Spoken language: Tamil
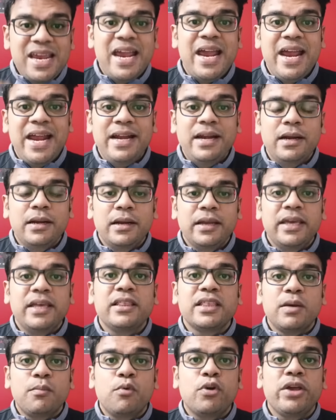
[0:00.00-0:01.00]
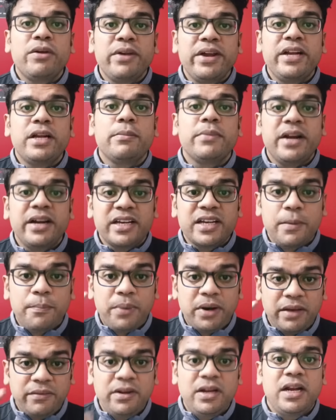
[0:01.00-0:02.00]
ஏன் இந்த முடிவு இன்னும்
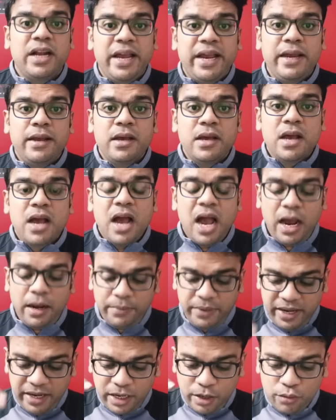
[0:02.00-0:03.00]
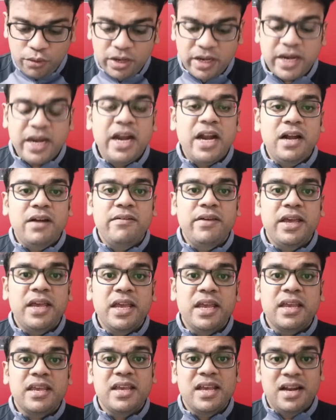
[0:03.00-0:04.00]
எடுக்கப்படவில்லை அப்படின்ற ஒரு கேள்வி
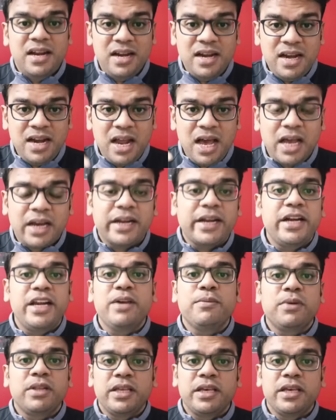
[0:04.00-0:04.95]
எல்லார்கிட்டையும்